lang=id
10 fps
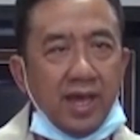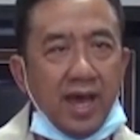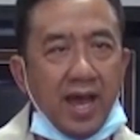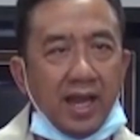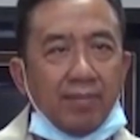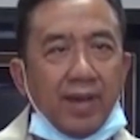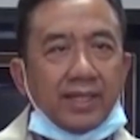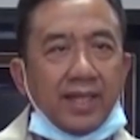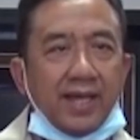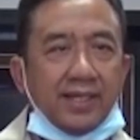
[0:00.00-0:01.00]

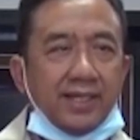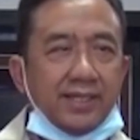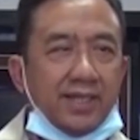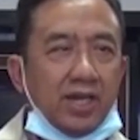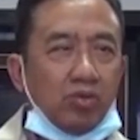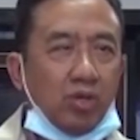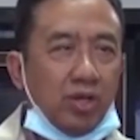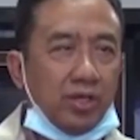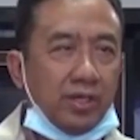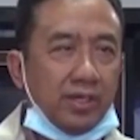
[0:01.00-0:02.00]
Alamat Adirja
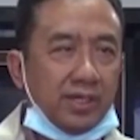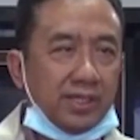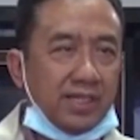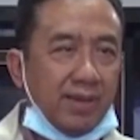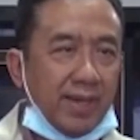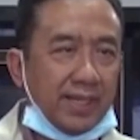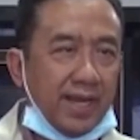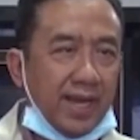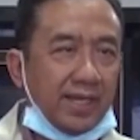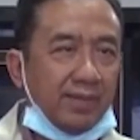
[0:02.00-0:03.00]
Kulon,
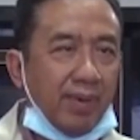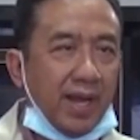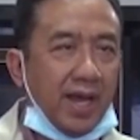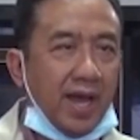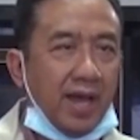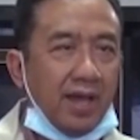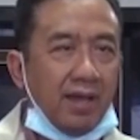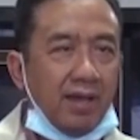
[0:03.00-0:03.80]
Kecamatan Adipala,